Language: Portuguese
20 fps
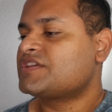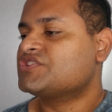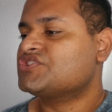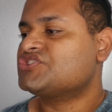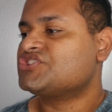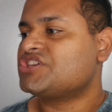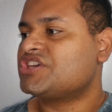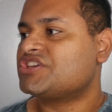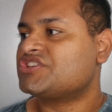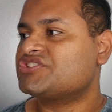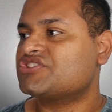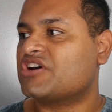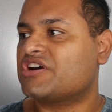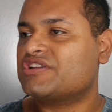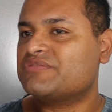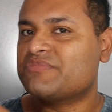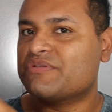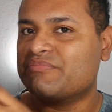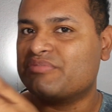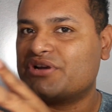Gente,
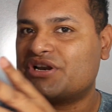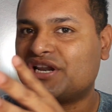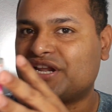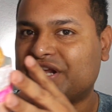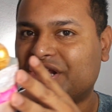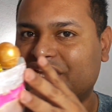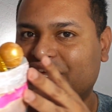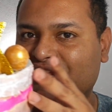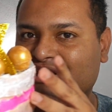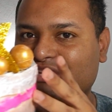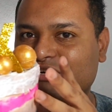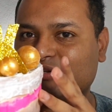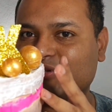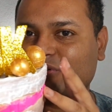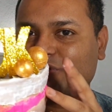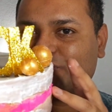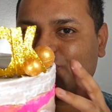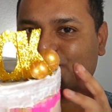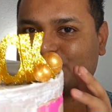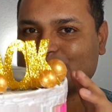olha o meu
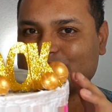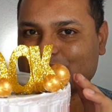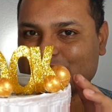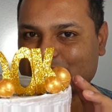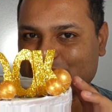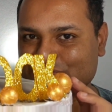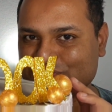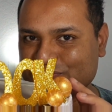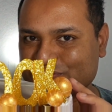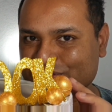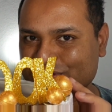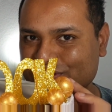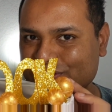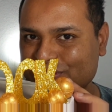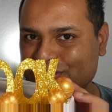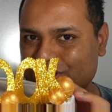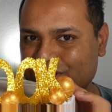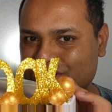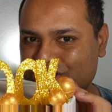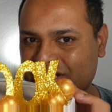bolinho.
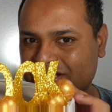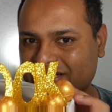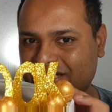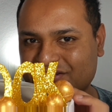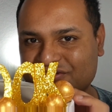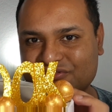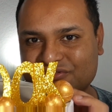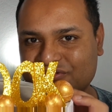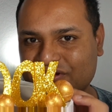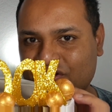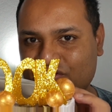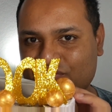Já tá tudo